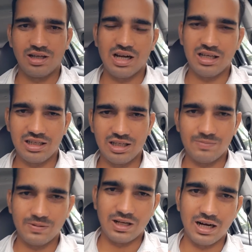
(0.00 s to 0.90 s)
गाड़ी
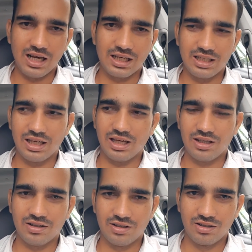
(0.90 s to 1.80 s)
कहीं पे खड़ा किए
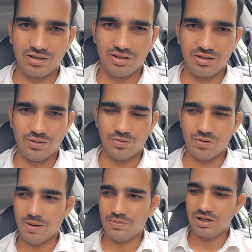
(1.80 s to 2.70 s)
हैं
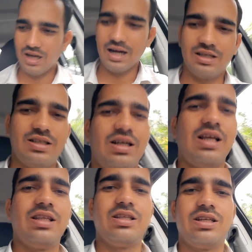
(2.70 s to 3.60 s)
तो आप ये लाइट
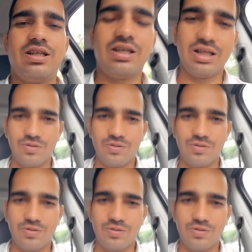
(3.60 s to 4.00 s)
चला दीजिए ठीक है